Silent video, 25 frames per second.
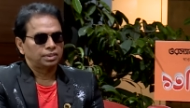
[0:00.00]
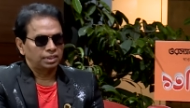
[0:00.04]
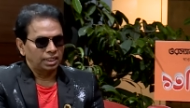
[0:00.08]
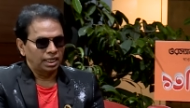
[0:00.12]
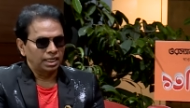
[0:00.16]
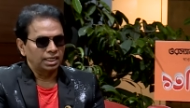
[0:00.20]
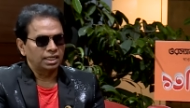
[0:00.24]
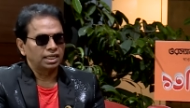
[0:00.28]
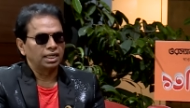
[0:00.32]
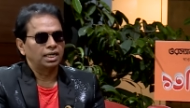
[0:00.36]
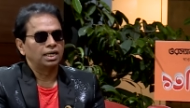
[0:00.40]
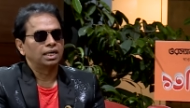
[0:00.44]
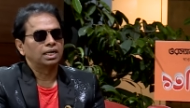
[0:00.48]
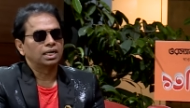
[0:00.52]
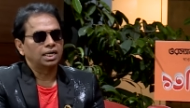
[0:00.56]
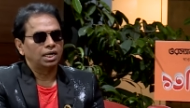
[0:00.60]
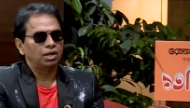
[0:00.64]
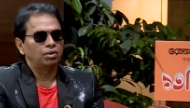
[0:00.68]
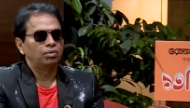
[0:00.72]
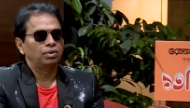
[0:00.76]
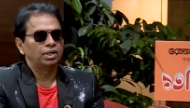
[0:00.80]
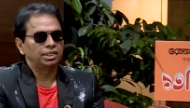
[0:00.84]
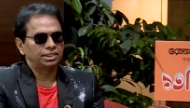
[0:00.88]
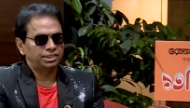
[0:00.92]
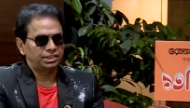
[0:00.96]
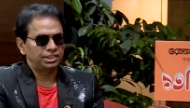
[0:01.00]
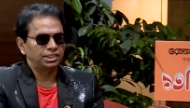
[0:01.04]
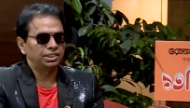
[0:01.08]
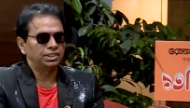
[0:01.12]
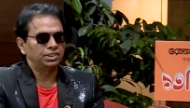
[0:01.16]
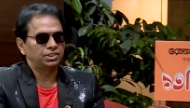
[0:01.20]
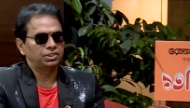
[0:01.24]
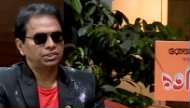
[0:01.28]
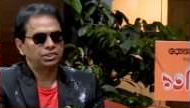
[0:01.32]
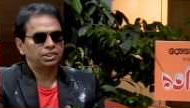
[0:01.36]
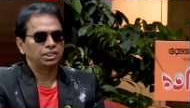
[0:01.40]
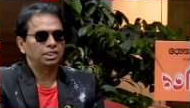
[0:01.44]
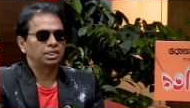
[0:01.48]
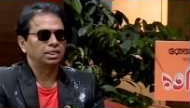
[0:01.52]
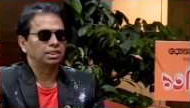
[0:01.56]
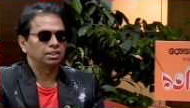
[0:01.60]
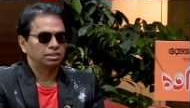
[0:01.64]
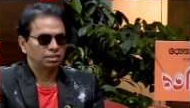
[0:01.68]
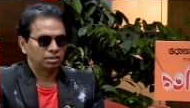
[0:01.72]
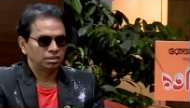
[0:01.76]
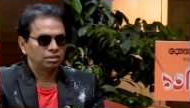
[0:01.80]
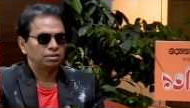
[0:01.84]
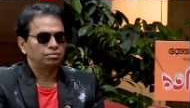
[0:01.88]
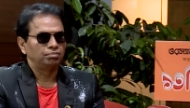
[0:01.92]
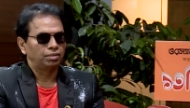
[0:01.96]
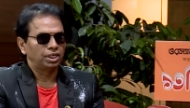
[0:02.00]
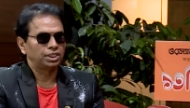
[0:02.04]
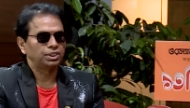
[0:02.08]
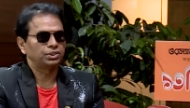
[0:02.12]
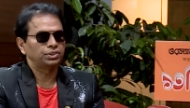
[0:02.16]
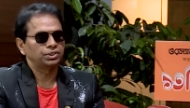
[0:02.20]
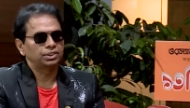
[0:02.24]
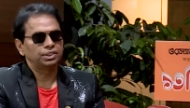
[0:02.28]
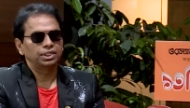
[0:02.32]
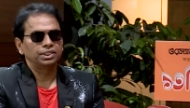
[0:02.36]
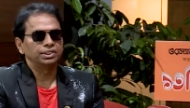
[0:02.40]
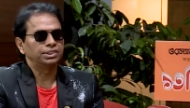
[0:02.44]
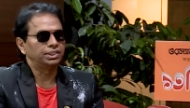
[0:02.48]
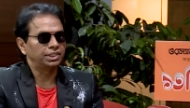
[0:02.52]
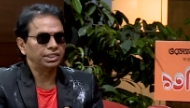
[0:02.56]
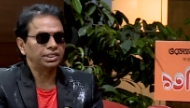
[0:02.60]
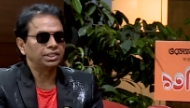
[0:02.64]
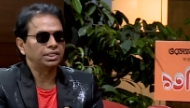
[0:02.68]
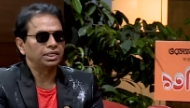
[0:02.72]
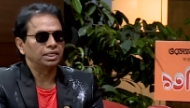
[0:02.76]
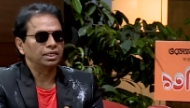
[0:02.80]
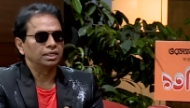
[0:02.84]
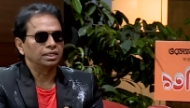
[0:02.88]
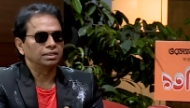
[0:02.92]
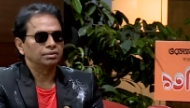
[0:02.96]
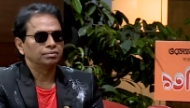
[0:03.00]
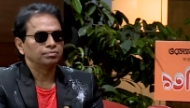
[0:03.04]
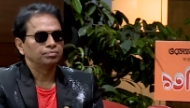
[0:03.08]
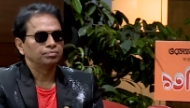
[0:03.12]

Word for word: থাকা খাওয়া চিকিৎসা বাসস্থান শিক্ষা